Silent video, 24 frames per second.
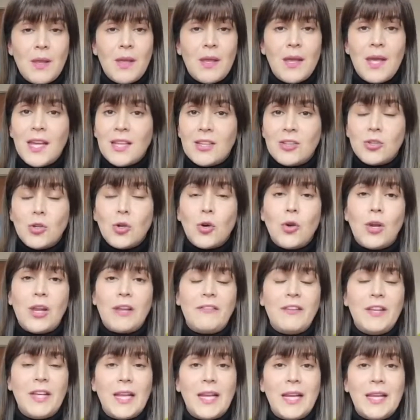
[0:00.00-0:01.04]
Esto con la
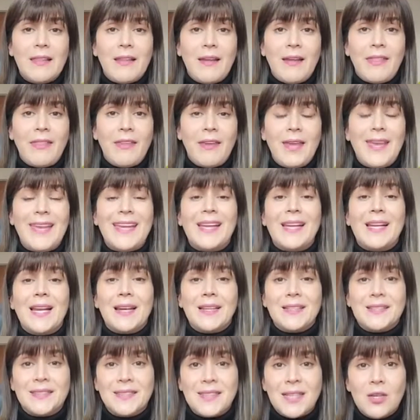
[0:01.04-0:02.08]
finalidad de
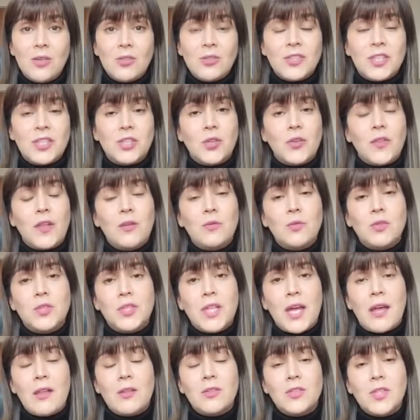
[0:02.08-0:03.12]
esclarecer los hechos
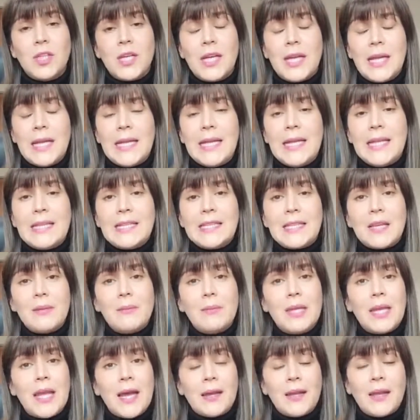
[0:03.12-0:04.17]
denunciados y
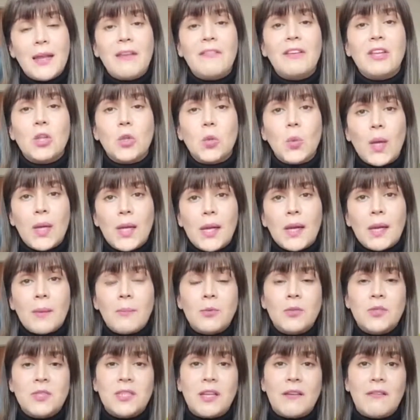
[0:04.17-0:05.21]
determinar eventuales
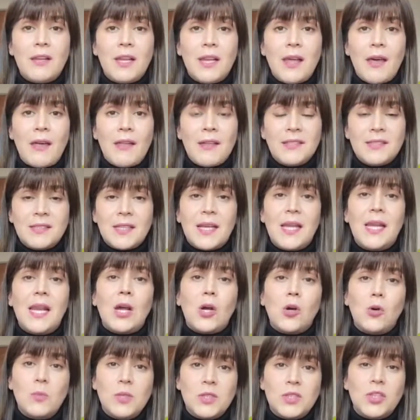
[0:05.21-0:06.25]
responsabilidades en
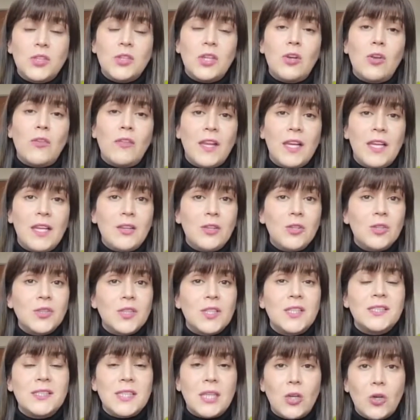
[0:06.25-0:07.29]
la comisión de los delitos
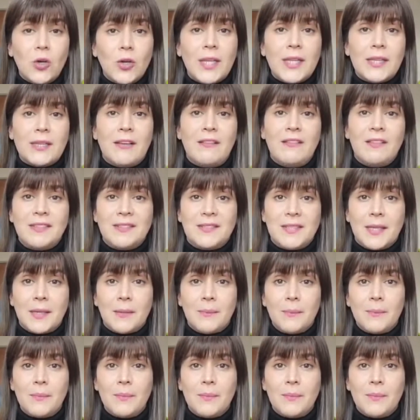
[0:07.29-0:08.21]
que se logre establecer.